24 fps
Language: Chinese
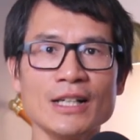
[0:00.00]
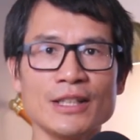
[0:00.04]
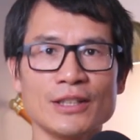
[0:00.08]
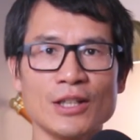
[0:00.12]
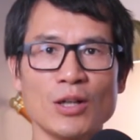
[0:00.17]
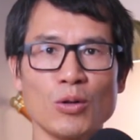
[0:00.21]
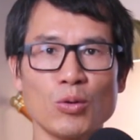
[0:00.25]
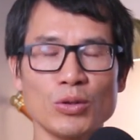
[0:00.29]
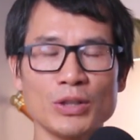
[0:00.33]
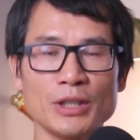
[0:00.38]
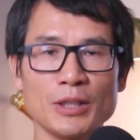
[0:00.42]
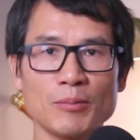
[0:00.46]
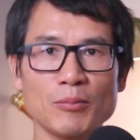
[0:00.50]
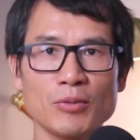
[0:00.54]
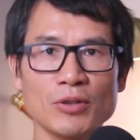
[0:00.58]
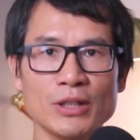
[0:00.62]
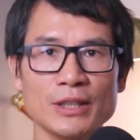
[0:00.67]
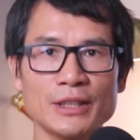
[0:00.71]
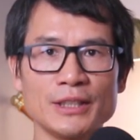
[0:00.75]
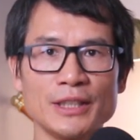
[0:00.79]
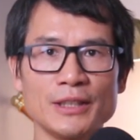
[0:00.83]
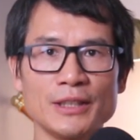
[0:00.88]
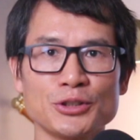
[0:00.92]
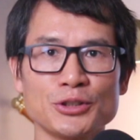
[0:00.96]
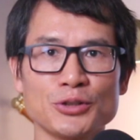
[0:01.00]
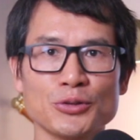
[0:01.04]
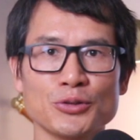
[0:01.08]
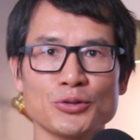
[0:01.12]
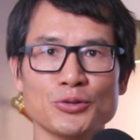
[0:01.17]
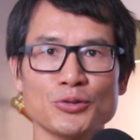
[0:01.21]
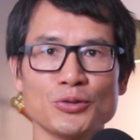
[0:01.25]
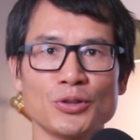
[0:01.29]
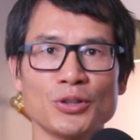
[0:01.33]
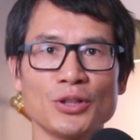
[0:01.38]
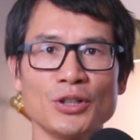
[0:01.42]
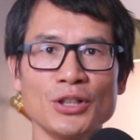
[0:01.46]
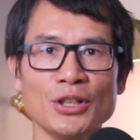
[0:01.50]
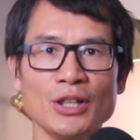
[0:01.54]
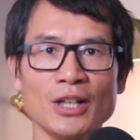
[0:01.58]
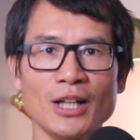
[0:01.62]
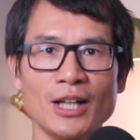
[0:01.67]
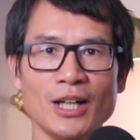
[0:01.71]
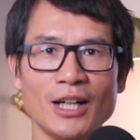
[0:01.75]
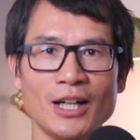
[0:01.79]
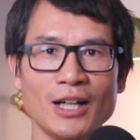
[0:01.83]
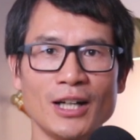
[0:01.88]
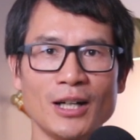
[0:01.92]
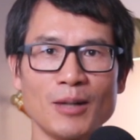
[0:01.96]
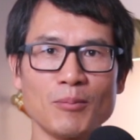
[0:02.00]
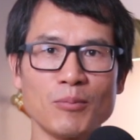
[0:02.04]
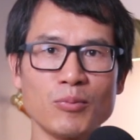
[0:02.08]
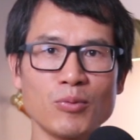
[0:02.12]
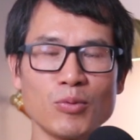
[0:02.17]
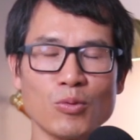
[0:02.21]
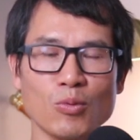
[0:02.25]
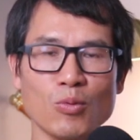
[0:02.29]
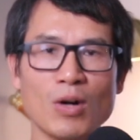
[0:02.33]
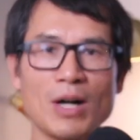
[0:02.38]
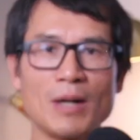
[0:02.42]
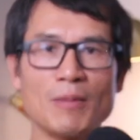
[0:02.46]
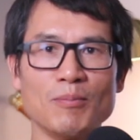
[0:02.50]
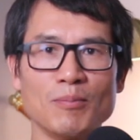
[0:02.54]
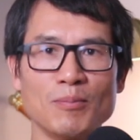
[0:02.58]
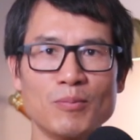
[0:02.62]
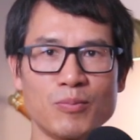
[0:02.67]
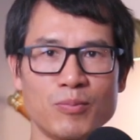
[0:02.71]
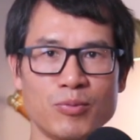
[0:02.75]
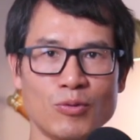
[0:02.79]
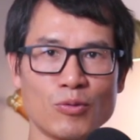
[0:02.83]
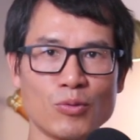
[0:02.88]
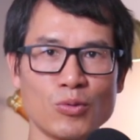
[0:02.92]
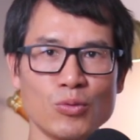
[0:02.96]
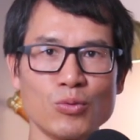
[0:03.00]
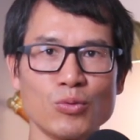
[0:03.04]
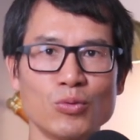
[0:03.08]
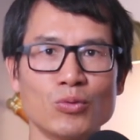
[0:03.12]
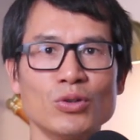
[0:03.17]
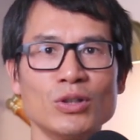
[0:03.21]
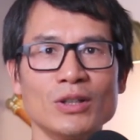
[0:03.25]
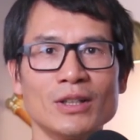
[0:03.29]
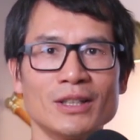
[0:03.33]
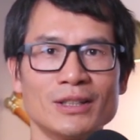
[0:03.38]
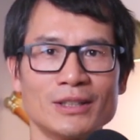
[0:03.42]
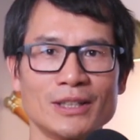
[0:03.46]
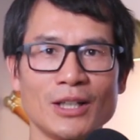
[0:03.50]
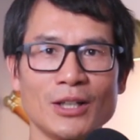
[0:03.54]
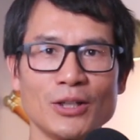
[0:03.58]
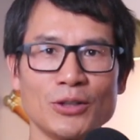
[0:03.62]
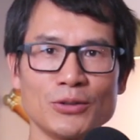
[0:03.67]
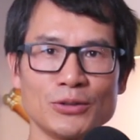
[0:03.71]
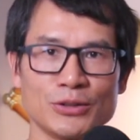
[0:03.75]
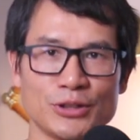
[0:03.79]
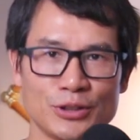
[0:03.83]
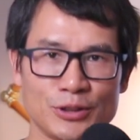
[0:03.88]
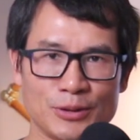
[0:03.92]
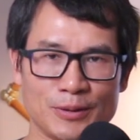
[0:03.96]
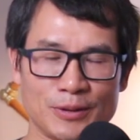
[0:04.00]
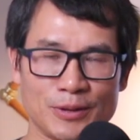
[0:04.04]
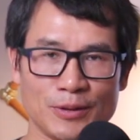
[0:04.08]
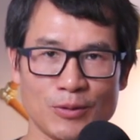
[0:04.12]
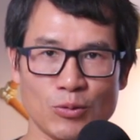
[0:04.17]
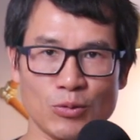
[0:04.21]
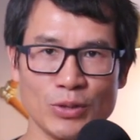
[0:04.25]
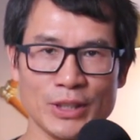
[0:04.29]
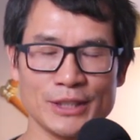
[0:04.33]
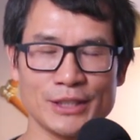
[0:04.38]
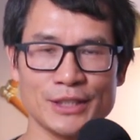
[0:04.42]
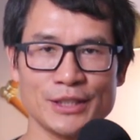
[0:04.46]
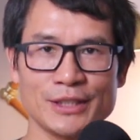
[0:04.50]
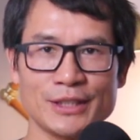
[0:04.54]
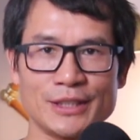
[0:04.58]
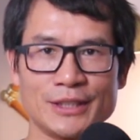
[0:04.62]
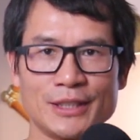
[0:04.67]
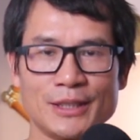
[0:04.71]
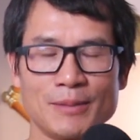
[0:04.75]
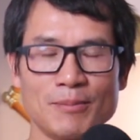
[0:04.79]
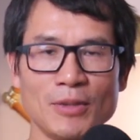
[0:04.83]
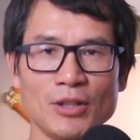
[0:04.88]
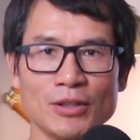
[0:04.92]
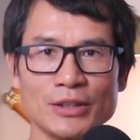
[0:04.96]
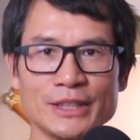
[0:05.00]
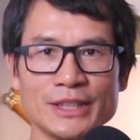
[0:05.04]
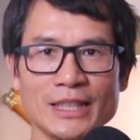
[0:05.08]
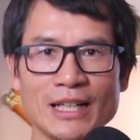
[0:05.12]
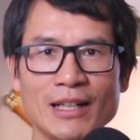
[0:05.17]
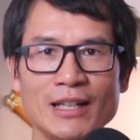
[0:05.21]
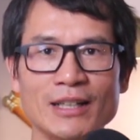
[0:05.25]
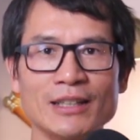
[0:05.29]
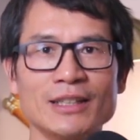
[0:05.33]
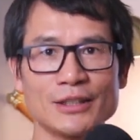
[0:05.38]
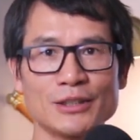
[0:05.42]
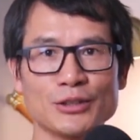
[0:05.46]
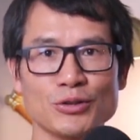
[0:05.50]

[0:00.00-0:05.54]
那我也不可就说呃不管不顾，然后只为自己的梦想。